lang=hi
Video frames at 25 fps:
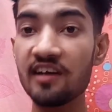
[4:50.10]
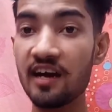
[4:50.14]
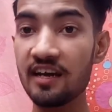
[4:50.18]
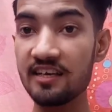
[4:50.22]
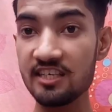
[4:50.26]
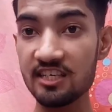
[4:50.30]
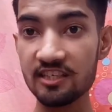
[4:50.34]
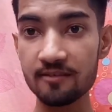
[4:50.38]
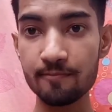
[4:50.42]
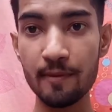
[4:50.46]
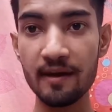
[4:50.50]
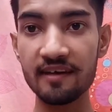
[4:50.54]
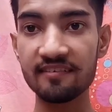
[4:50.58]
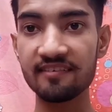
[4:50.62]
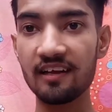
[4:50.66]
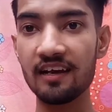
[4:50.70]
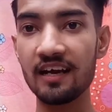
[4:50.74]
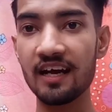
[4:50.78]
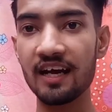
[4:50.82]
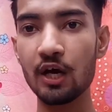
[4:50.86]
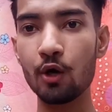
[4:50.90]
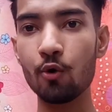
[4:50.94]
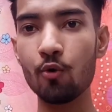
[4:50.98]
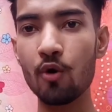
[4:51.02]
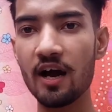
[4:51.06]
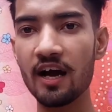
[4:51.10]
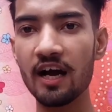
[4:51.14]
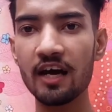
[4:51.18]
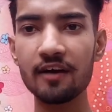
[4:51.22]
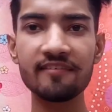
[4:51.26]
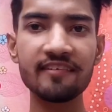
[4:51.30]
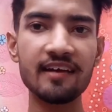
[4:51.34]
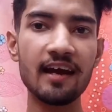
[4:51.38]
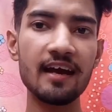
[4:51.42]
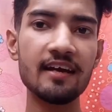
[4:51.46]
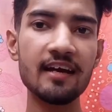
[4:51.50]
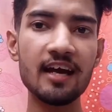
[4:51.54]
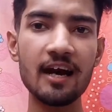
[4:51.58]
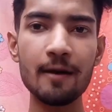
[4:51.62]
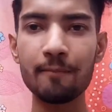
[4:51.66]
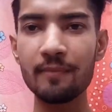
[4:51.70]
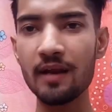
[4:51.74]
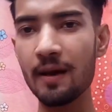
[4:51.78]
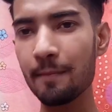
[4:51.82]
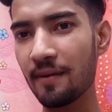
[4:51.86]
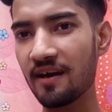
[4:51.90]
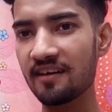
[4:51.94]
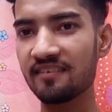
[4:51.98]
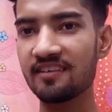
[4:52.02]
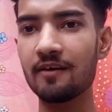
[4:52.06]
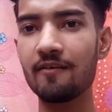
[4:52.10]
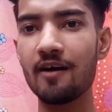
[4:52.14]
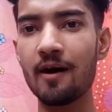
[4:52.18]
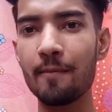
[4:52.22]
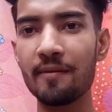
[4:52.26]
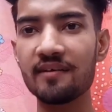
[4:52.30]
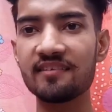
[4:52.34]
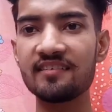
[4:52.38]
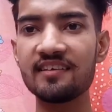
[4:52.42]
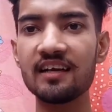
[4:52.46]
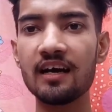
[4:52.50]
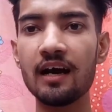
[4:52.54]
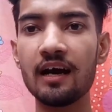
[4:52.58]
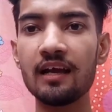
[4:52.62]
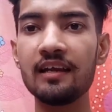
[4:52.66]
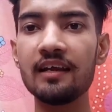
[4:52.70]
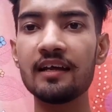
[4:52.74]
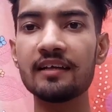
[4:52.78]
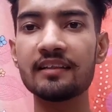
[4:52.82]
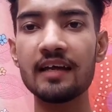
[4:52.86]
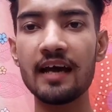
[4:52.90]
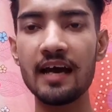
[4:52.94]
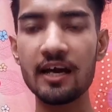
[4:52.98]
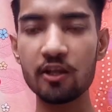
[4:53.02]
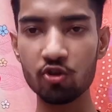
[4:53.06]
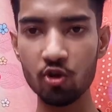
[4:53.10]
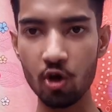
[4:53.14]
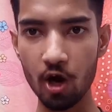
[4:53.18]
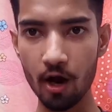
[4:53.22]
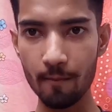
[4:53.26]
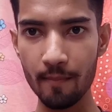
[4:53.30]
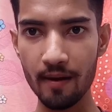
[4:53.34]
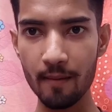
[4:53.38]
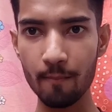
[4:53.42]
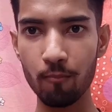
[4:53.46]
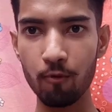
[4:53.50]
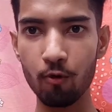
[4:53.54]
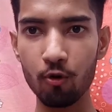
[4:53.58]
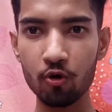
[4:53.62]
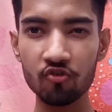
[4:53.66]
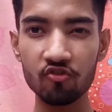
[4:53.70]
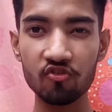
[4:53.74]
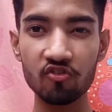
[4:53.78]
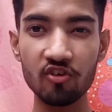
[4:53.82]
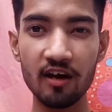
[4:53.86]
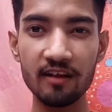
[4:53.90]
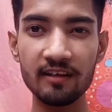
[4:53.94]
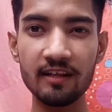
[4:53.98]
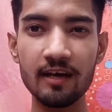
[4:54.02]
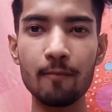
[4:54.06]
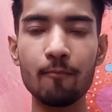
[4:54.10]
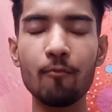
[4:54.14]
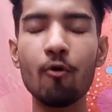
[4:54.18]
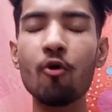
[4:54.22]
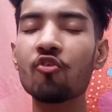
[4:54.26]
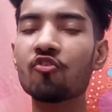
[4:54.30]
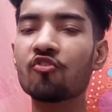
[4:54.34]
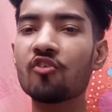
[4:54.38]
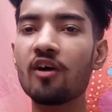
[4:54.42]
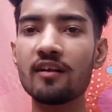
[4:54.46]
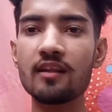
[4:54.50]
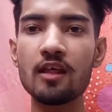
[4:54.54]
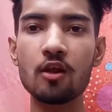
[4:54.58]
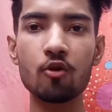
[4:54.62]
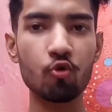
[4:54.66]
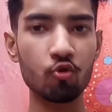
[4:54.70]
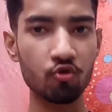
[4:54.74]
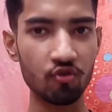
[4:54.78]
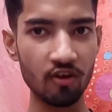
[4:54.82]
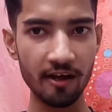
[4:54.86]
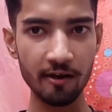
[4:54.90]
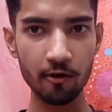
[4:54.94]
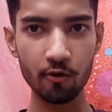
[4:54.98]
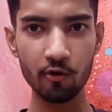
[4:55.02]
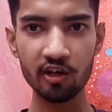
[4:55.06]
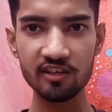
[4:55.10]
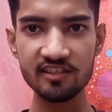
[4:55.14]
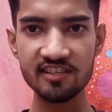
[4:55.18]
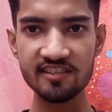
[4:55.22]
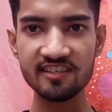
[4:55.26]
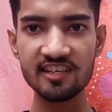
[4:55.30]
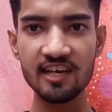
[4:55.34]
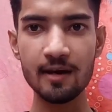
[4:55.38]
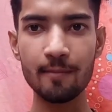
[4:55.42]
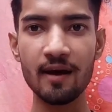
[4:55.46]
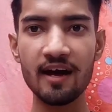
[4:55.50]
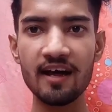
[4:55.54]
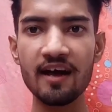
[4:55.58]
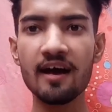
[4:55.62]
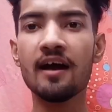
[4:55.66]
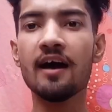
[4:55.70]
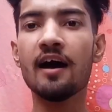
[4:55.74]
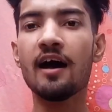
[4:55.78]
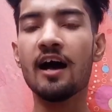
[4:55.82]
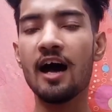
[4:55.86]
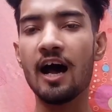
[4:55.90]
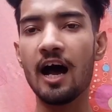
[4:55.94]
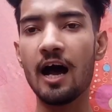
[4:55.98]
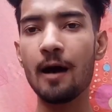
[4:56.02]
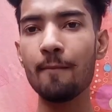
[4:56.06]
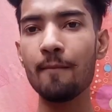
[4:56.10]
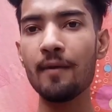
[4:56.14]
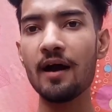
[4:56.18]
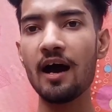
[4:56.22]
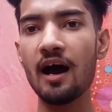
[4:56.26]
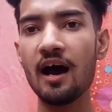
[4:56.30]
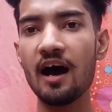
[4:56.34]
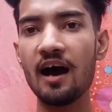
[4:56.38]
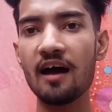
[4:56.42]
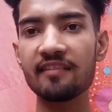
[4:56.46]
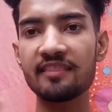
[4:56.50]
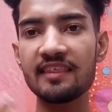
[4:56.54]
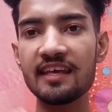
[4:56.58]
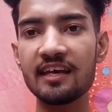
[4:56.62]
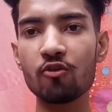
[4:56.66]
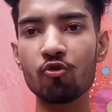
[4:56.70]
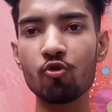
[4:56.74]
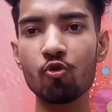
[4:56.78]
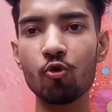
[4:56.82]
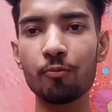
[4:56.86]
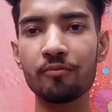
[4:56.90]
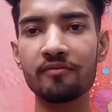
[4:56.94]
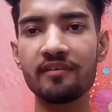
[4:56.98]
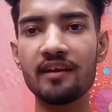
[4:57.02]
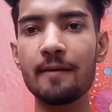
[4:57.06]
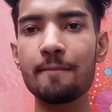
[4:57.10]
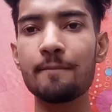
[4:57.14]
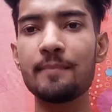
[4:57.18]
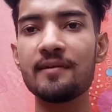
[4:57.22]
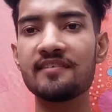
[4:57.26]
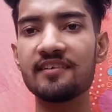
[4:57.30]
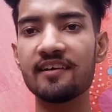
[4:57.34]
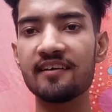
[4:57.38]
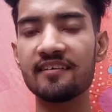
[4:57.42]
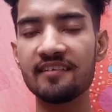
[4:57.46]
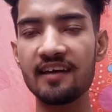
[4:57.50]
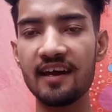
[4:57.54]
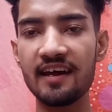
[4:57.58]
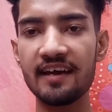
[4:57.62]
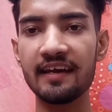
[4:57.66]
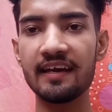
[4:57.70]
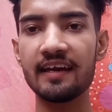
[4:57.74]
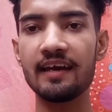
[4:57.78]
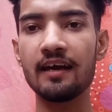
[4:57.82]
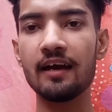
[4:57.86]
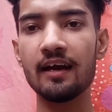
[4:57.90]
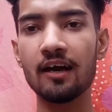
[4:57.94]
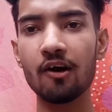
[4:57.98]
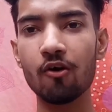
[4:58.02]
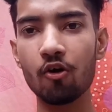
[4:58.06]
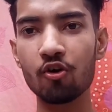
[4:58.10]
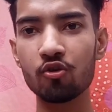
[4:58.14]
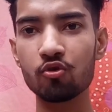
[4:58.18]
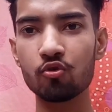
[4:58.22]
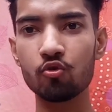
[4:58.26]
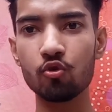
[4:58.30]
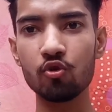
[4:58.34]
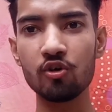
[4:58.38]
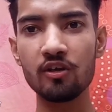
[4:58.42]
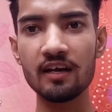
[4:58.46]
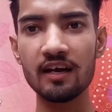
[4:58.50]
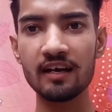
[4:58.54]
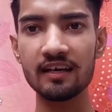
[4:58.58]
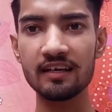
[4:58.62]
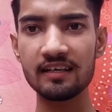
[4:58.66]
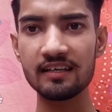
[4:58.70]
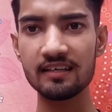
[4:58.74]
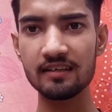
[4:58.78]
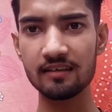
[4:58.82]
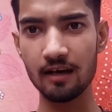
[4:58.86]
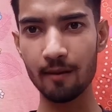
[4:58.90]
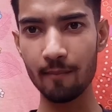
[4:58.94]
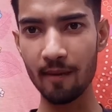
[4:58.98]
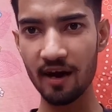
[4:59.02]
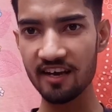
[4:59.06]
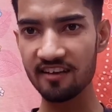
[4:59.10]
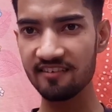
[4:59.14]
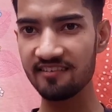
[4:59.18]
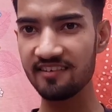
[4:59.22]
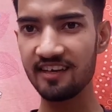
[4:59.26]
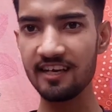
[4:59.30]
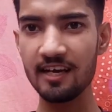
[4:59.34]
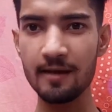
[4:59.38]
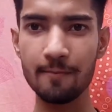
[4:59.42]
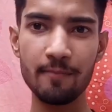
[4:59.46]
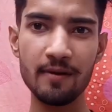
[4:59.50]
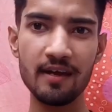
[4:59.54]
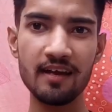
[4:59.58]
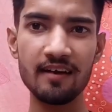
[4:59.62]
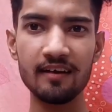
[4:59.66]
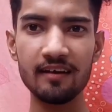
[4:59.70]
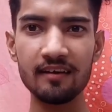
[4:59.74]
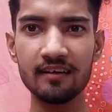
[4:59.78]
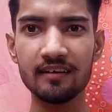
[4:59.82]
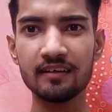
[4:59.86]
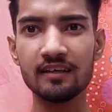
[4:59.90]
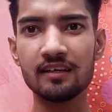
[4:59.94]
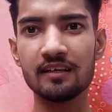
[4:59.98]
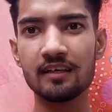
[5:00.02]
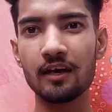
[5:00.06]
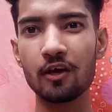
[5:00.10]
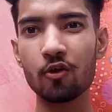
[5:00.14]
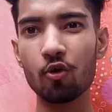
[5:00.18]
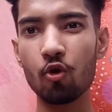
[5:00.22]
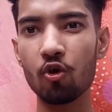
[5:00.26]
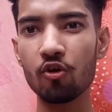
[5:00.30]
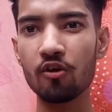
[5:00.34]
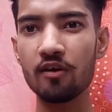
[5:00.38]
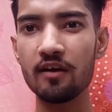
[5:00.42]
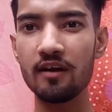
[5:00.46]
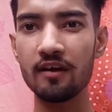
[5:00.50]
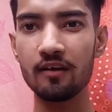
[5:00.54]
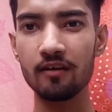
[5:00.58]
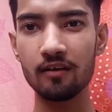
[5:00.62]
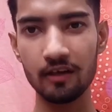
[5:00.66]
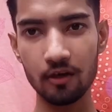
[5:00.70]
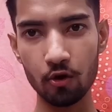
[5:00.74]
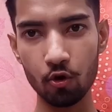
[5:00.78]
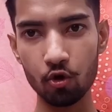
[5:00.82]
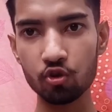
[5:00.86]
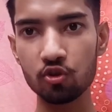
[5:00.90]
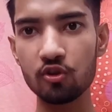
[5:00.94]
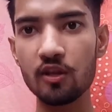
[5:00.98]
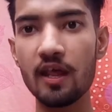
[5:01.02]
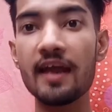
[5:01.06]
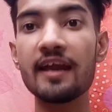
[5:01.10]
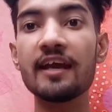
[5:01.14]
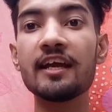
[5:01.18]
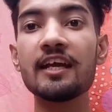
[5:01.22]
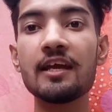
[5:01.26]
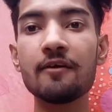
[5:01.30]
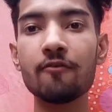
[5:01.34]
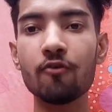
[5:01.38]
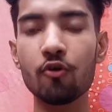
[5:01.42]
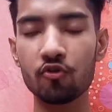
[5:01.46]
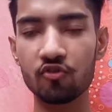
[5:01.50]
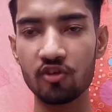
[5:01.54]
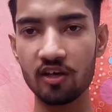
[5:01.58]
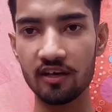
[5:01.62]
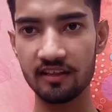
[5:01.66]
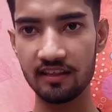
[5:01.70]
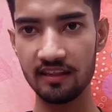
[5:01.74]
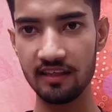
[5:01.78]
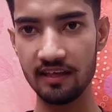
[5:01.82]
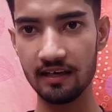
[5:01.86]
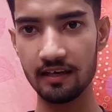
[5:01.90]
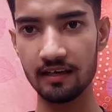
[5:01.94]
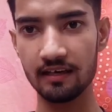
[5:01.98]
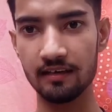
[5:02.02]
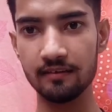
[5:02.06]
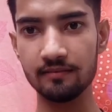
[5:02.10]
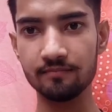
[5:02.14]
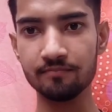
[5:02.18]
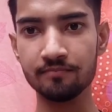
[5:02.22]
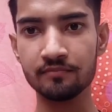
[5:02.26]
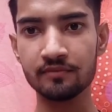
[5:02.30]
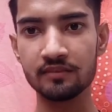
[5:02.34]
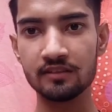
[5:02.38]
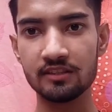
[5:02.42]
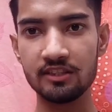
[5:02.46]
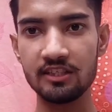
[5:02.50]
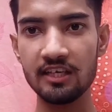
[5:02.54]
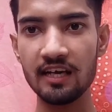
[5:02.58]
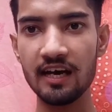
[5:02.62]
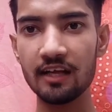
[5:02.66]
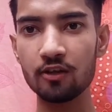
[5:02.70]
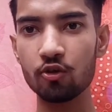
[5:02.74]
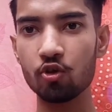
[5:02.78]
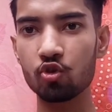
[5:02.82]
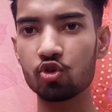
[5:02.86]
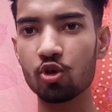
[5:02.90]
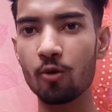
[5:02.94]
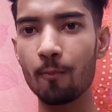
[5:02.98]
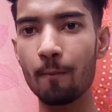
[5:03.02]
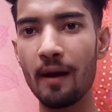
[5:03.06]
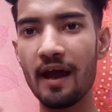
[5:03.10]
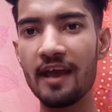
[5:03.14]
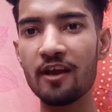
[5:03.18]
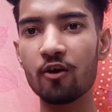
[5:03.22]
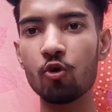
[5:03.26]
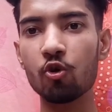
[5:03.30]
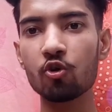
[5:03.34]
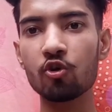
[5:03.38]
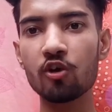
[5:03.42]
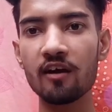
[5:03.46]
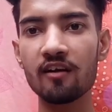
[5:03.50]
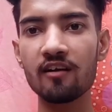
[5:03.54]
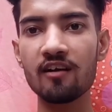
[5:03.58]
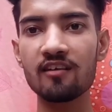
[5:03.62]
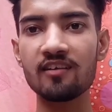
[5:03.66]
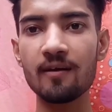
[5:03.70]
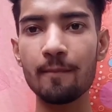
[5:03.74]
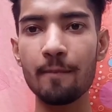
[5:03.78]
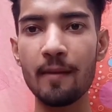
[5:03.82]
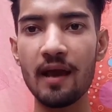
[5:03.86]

चाइनीज़ पैसा लगा हुआ है अगर चाइना अपना पैसा वापस निकाल लेता है तो हमें बहुत ज़्यादा बहुत ज़्यादा नुकसान होगा जिससे हमारे हम आर्थिक रूप से पिछड़ जाएंगे और दुनिया की हमारी जीडीपी ग्रोथ ग्रोथ नेगेटिव हो सकती है जी हाँ दोस्तों बाइकआउट करने